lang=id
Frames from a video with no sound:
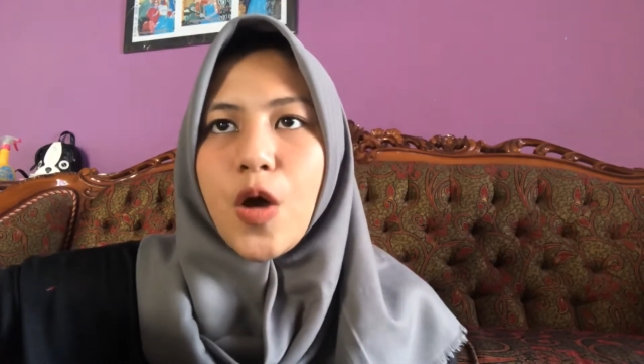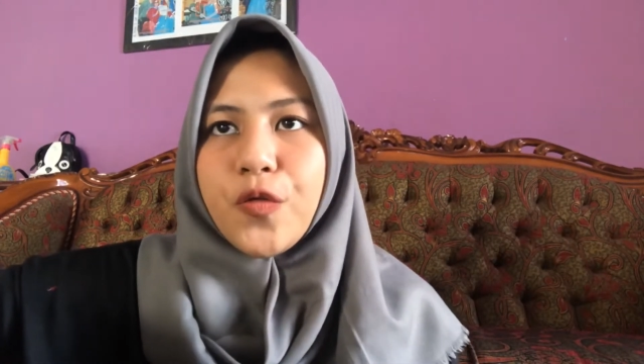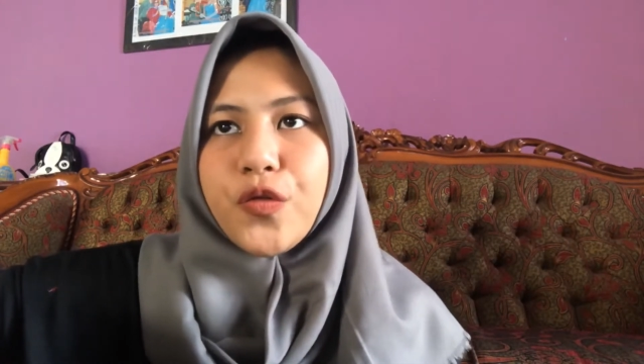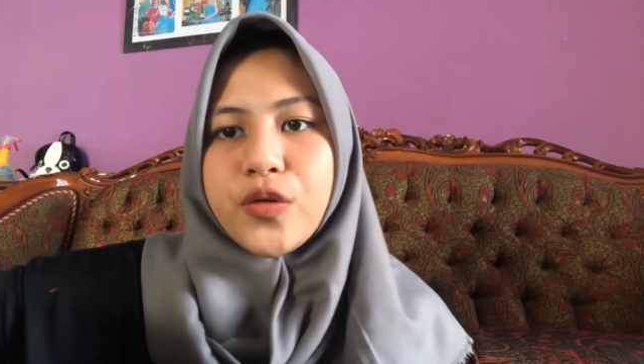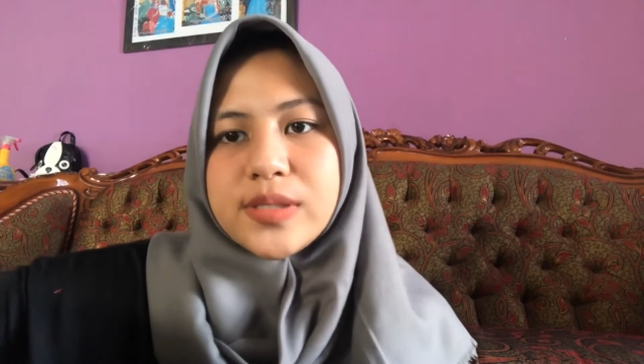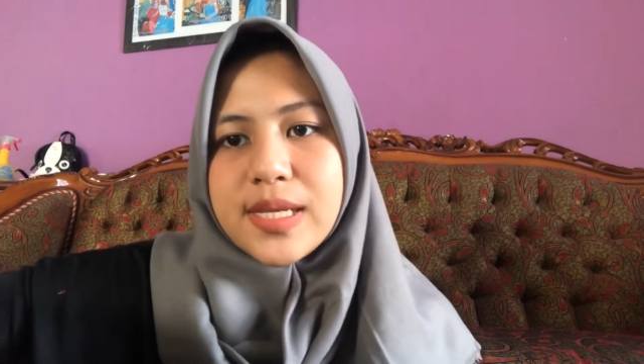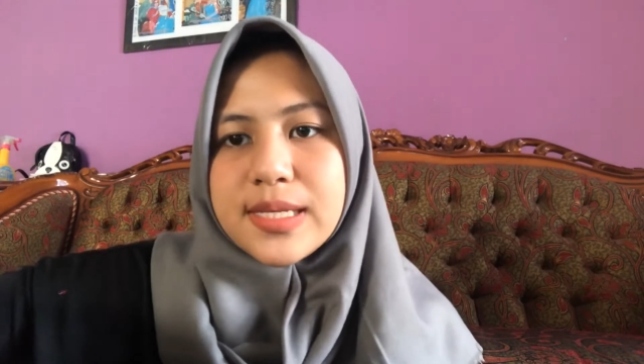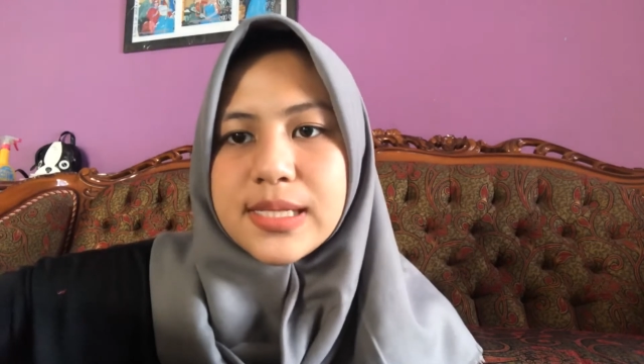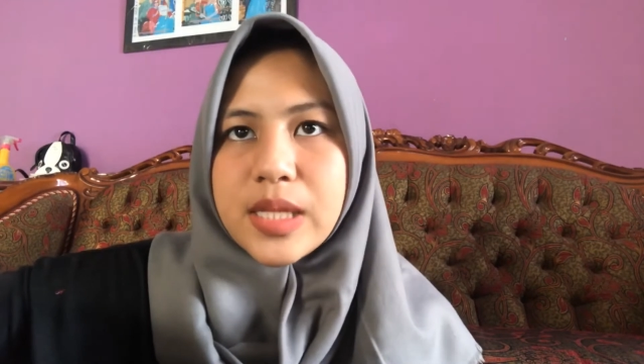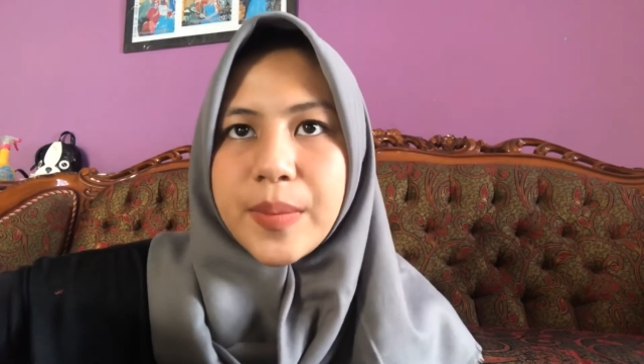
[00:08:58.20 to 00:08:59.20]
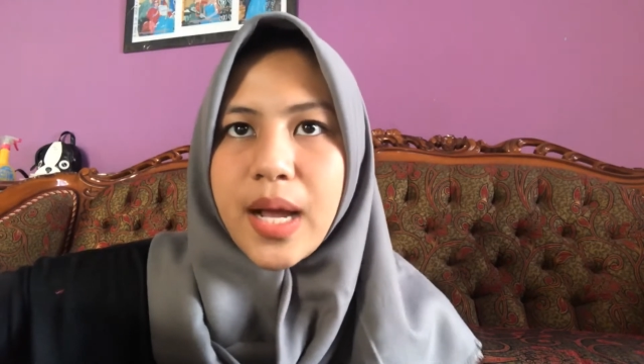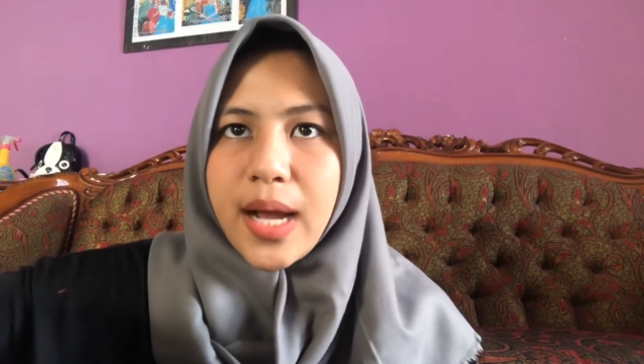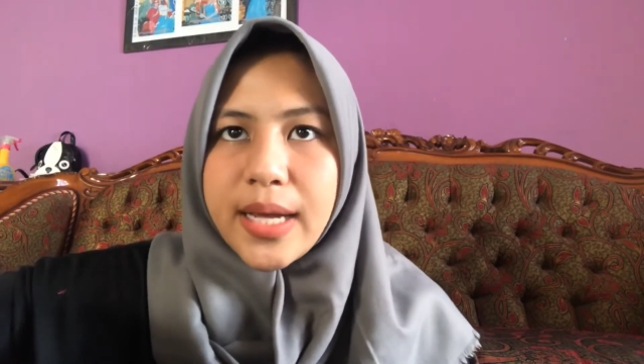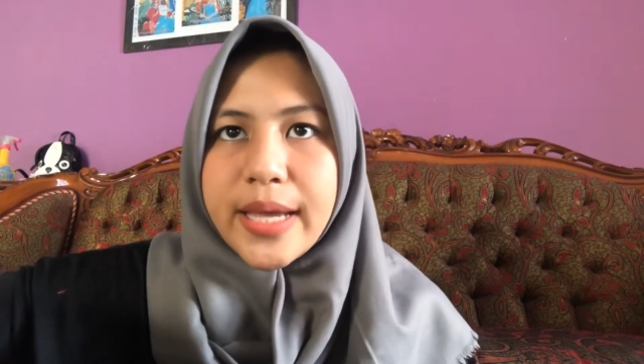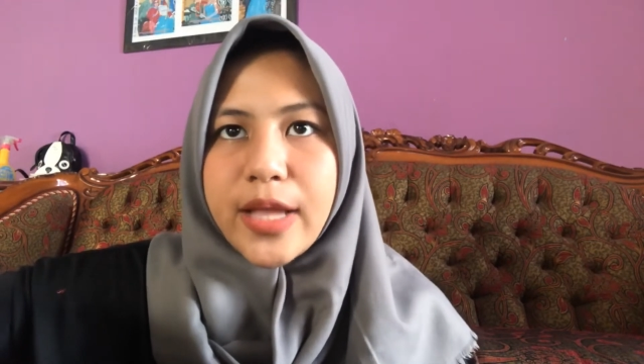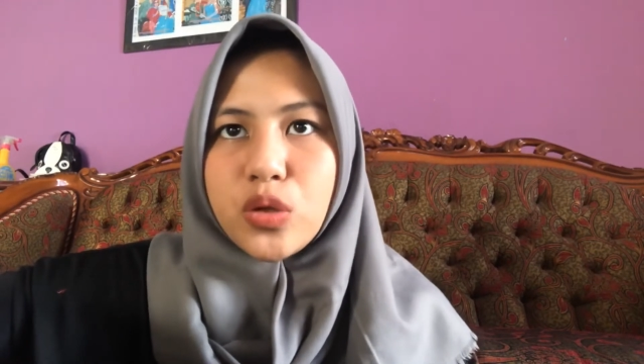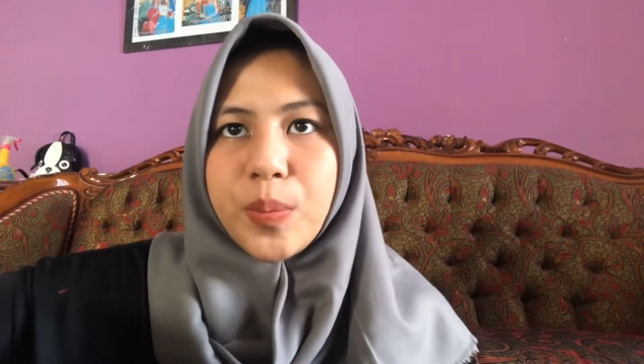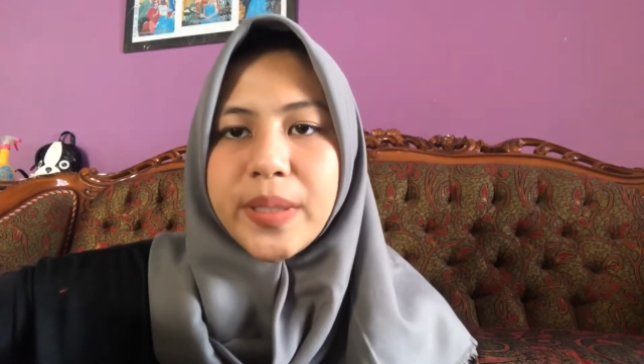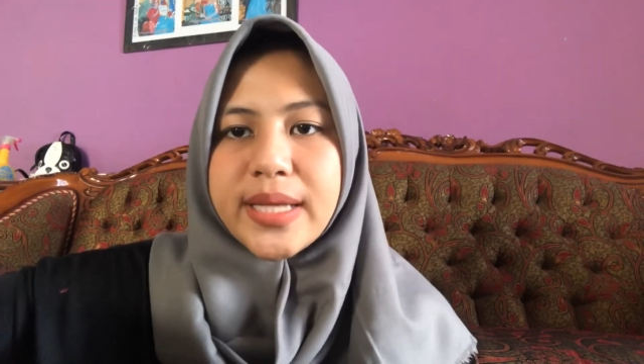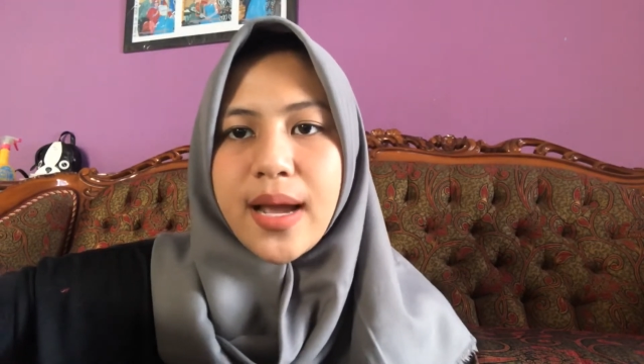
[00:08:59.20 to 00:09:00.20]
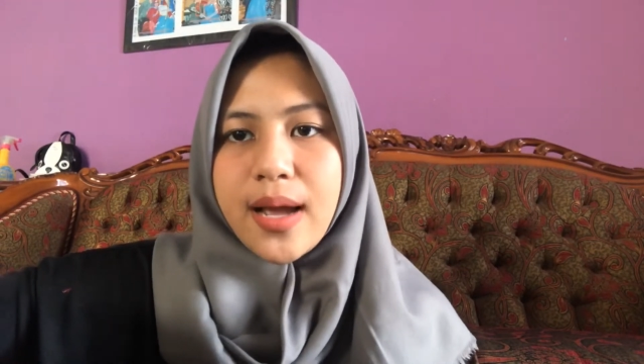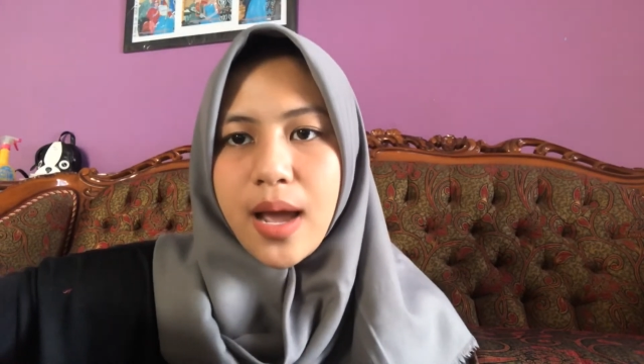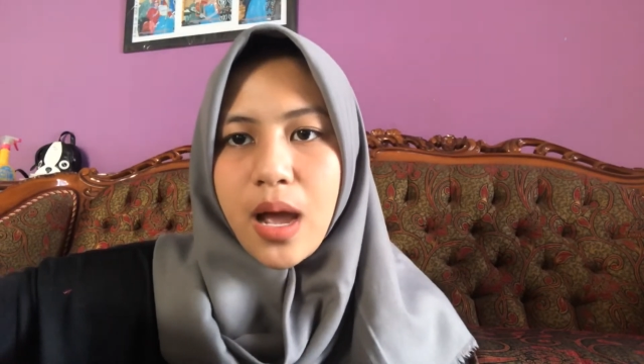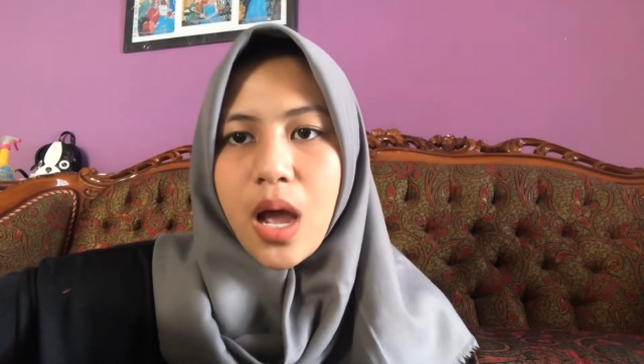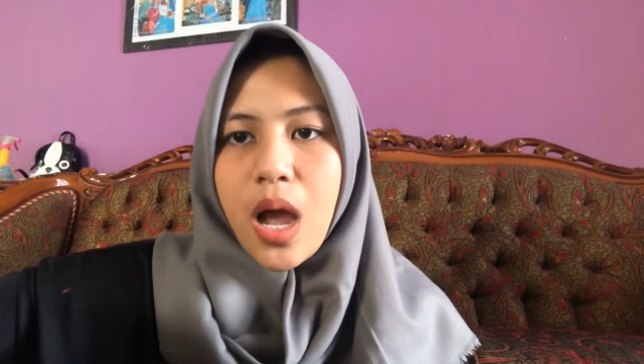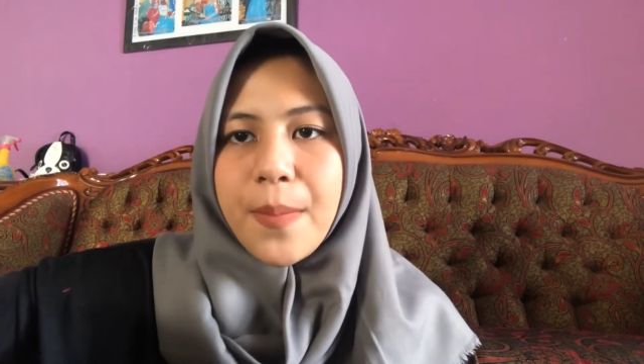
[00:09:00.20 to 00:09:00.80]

Fungsi sistem rangka yaitu penyangga,